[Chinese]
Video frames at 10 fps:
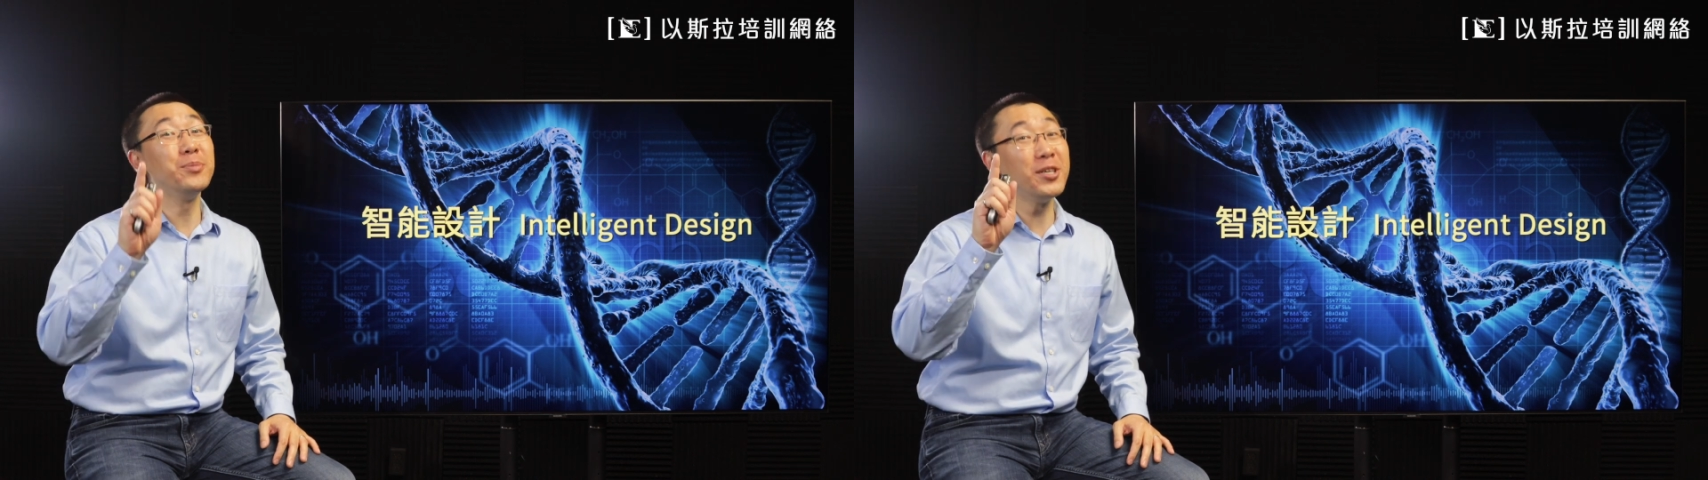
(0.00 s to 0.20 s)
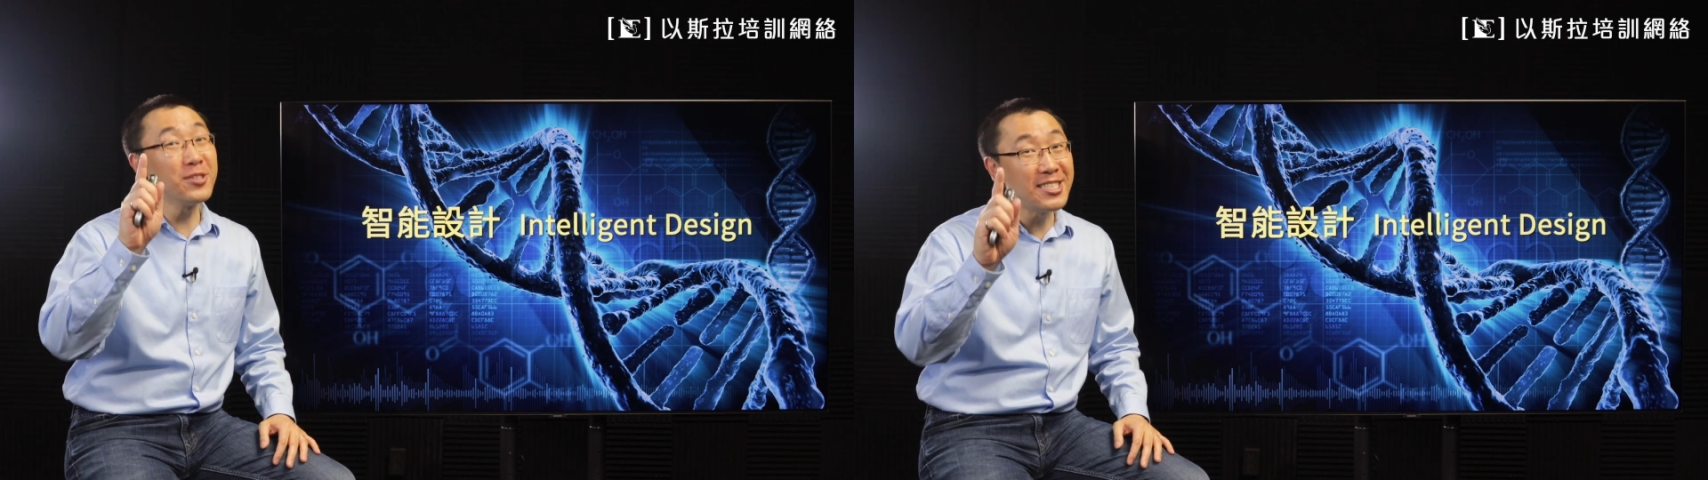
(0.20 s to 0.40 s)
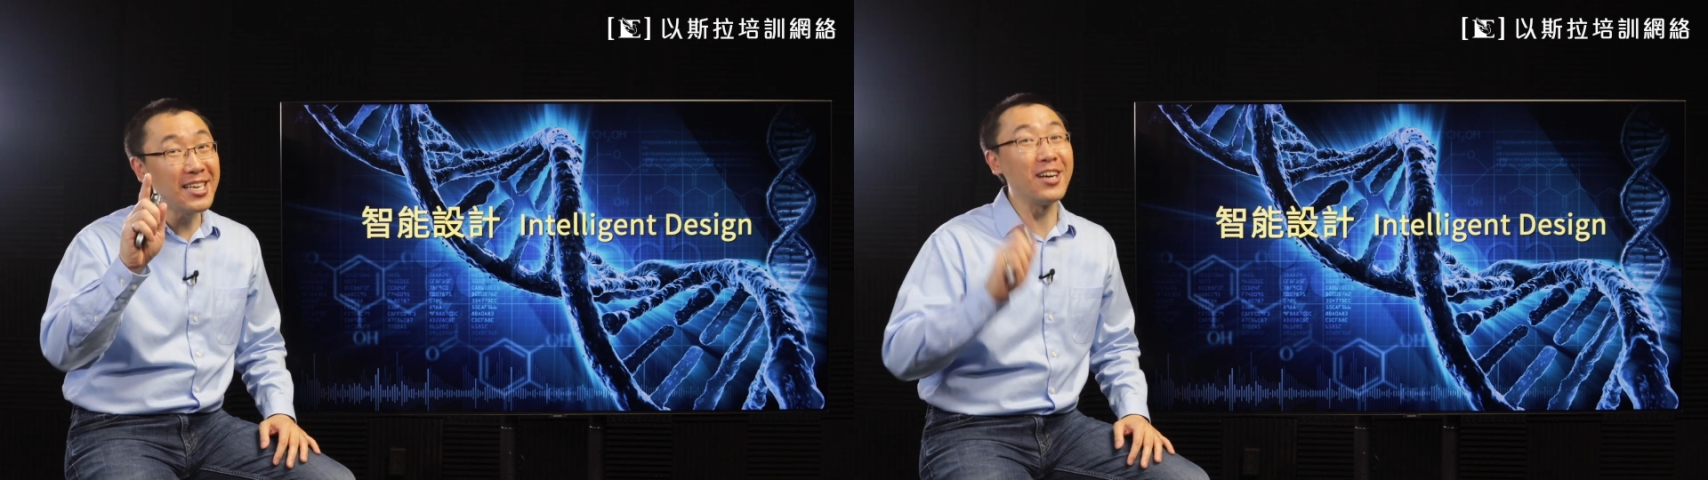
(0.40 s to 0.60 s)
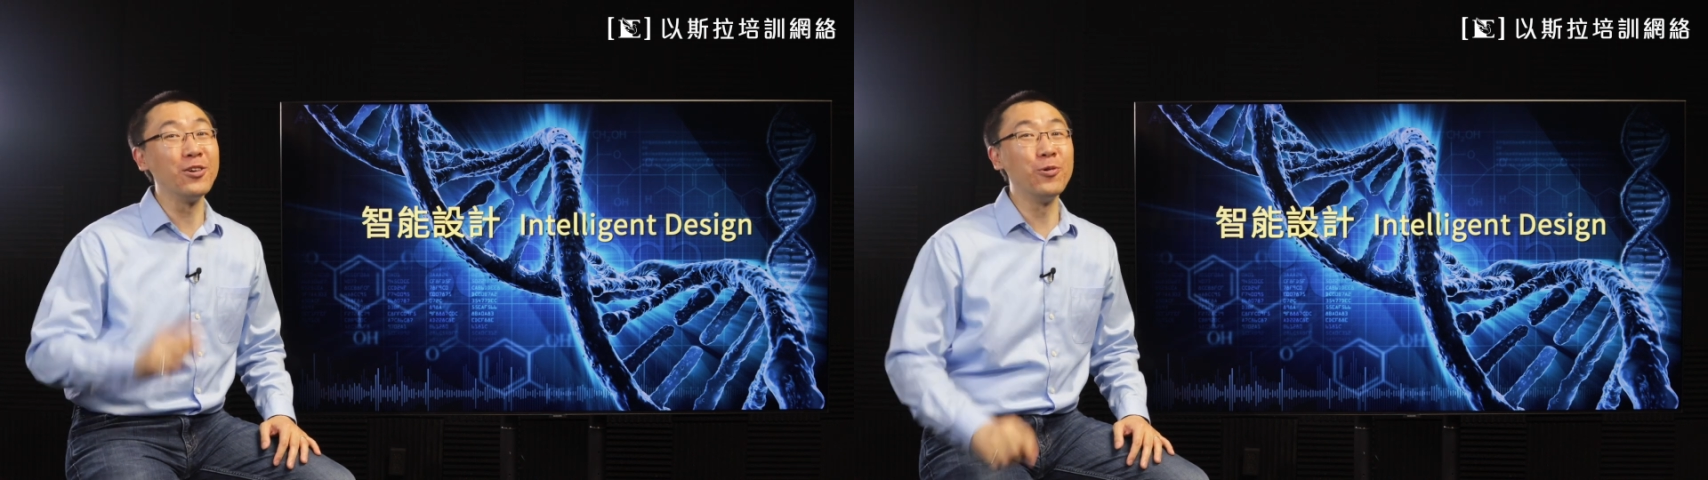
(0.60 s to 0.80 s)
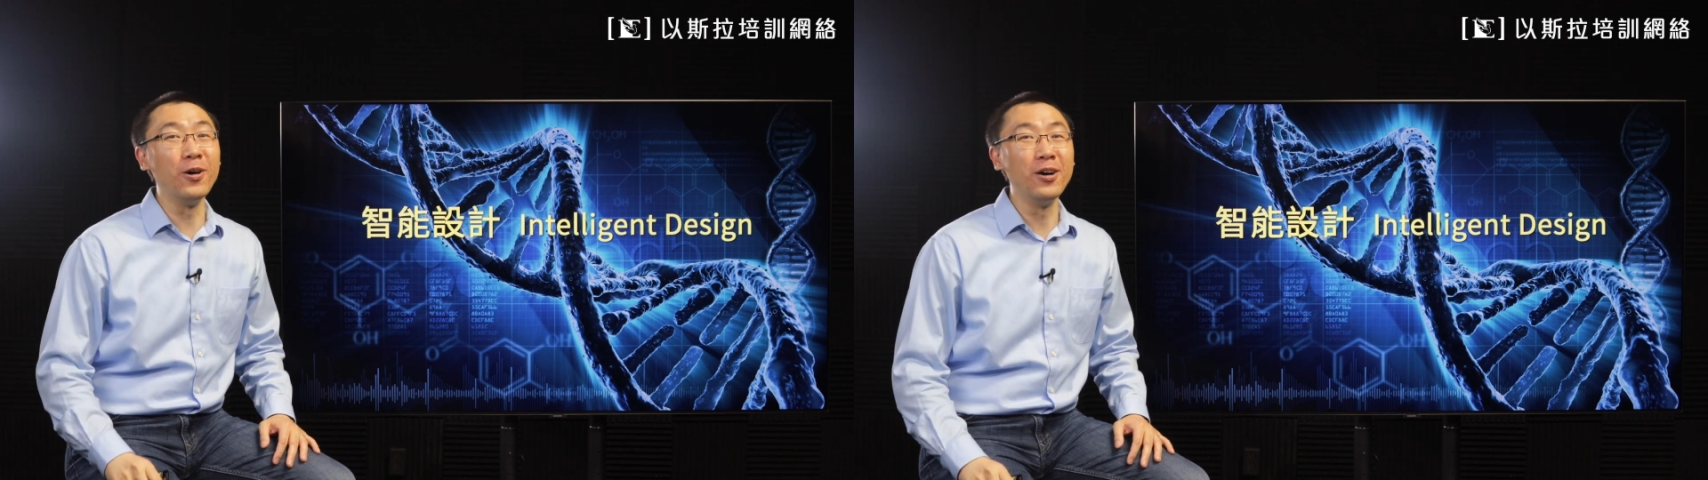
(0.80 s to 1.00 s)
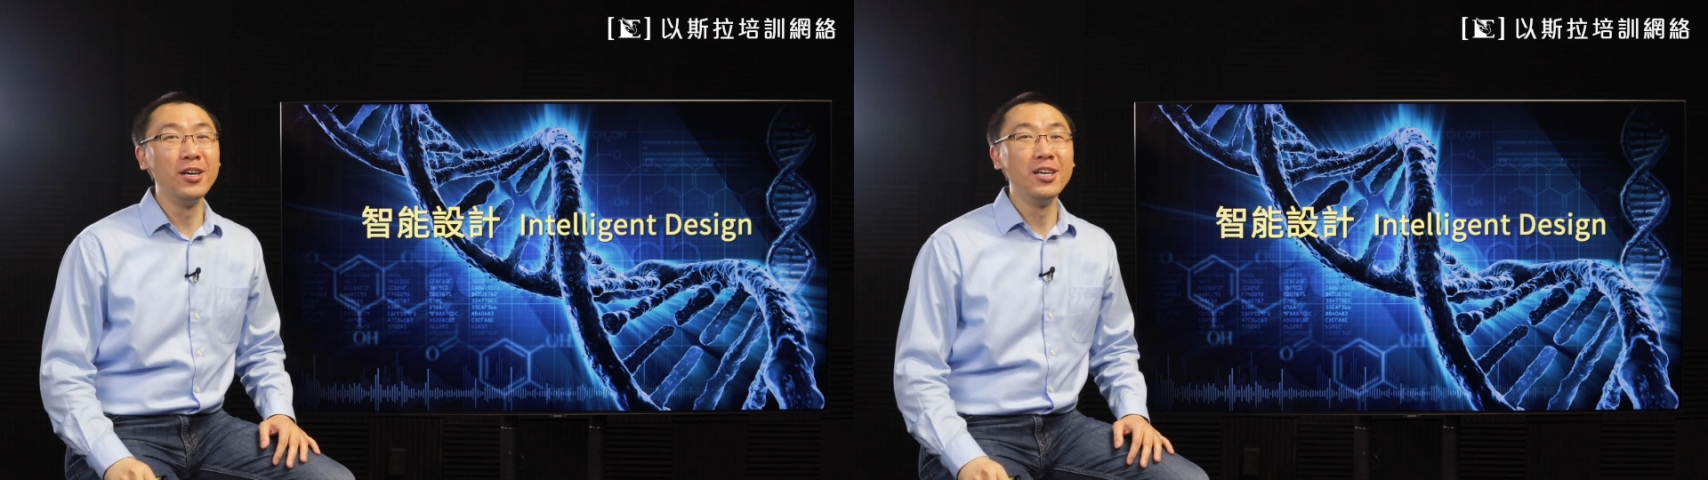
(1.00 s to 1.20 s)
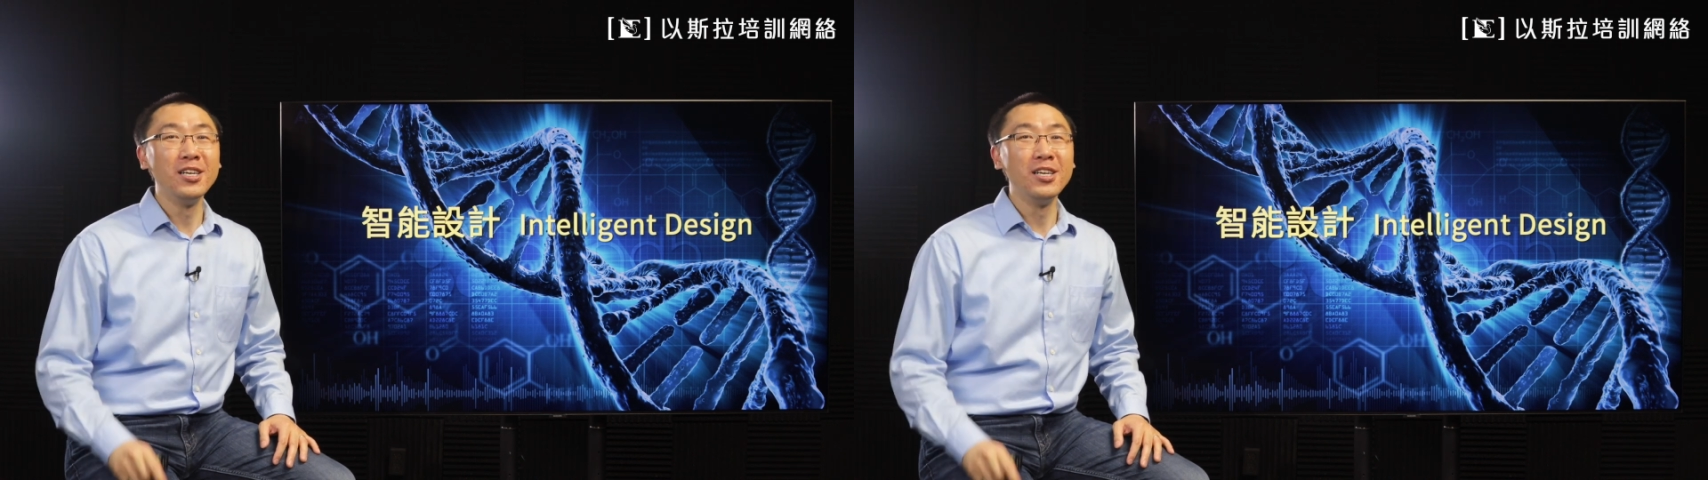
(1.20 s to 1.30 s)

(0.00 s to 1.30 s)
没有想过？